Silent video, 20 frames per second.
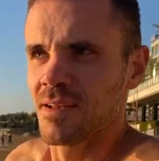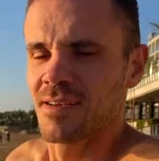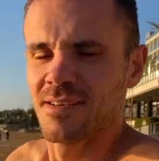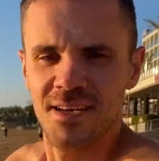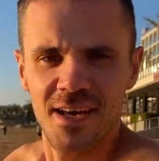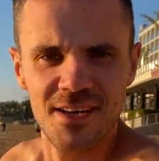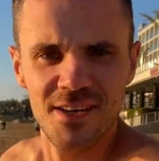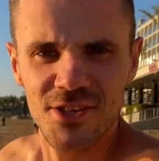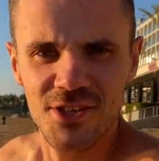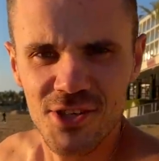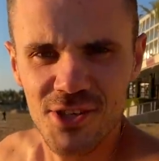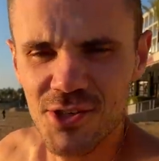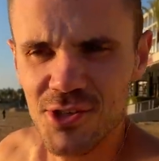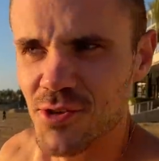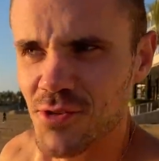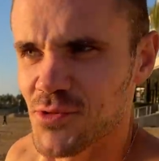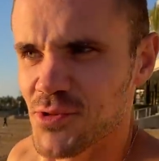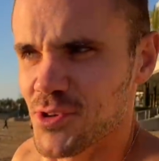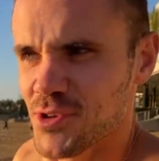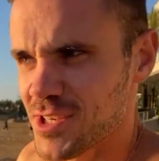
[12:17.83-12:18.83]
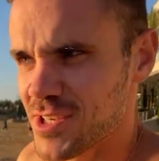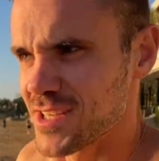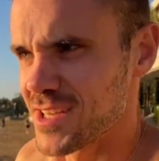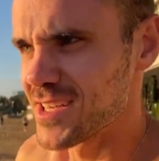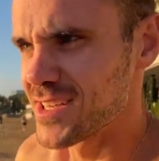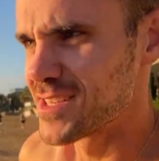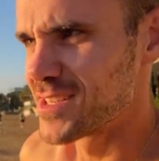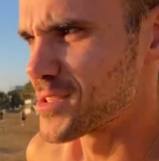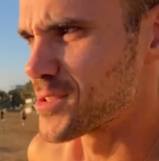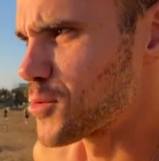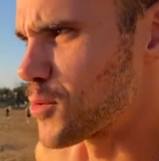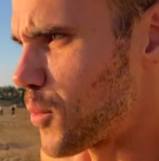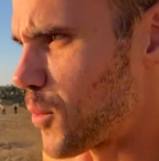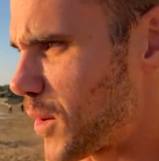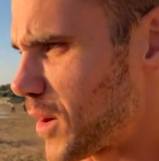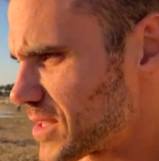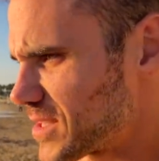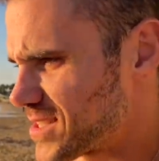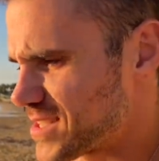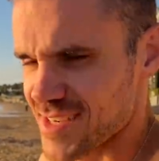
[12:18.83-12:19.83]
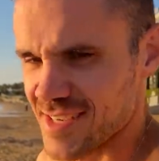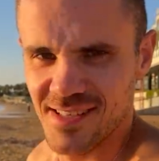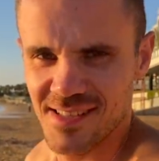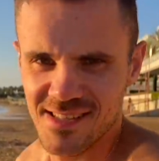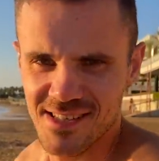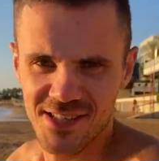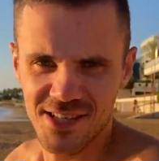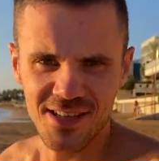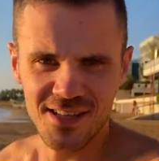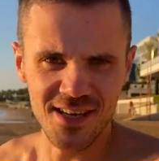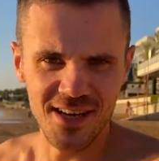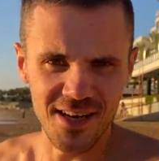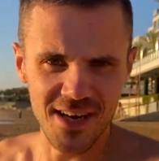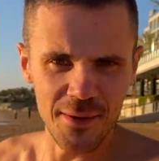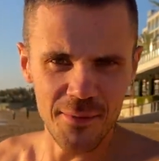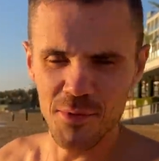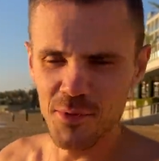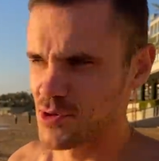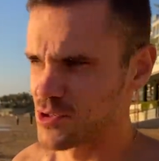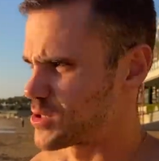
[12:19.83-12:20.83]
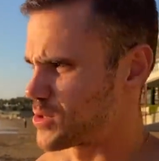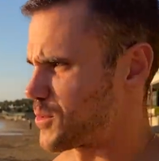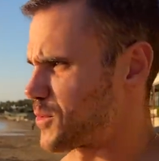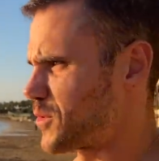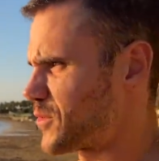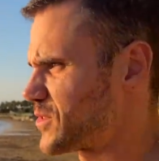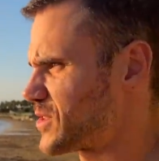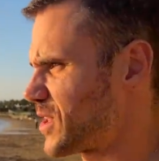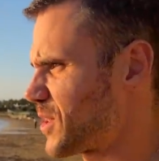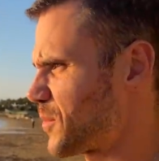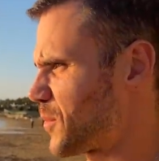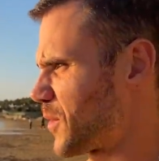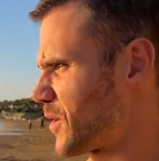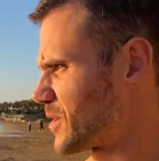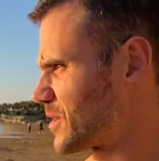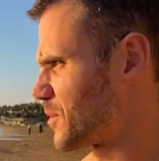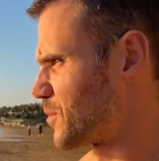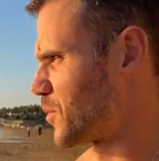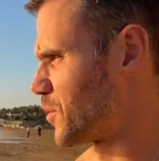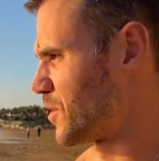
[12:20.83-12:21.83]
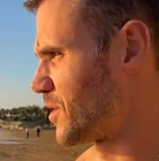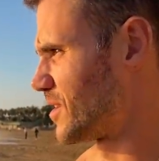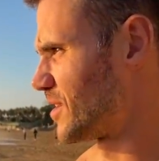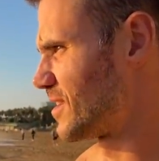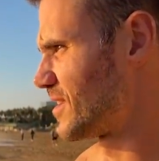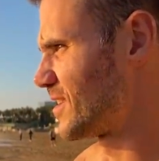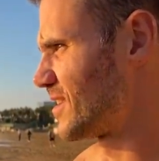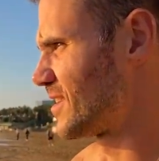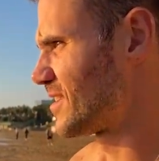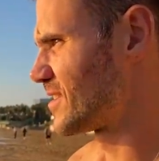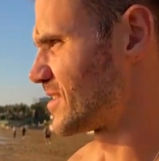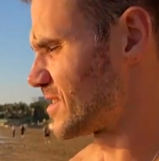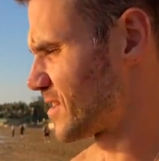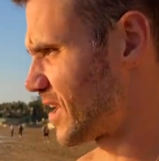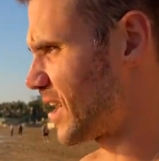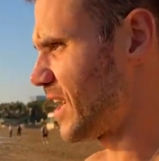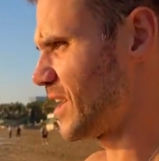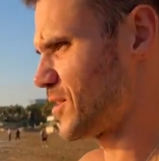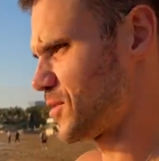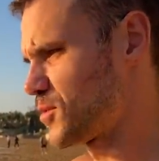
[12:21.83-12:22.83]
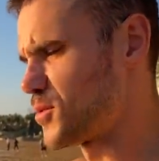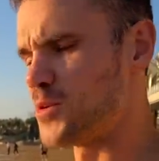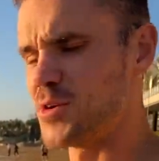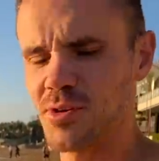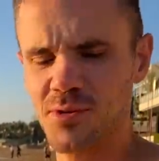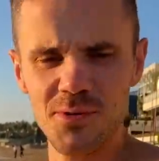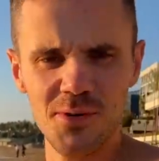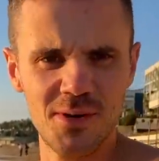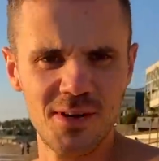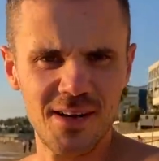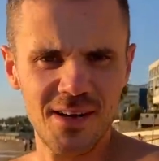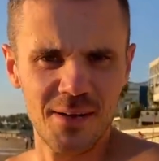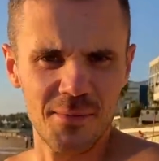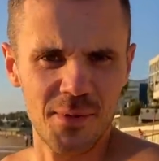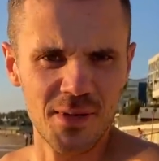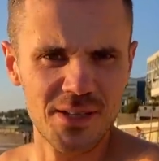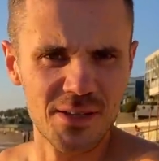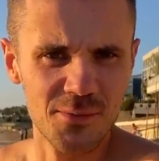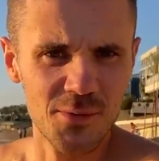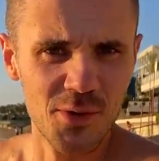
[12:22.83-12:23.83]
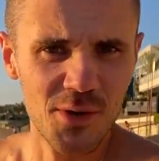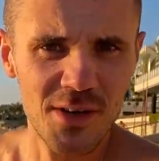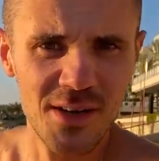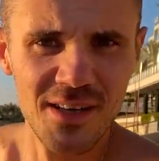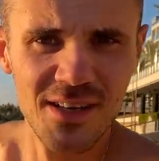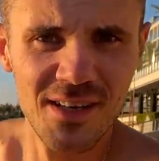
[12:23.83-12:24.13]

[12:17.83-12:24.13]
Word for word: Я решил, что все-таки надо искупаться. Жалко, камеру с собой не взял, поэтому... Да, иду, иду. Поэтому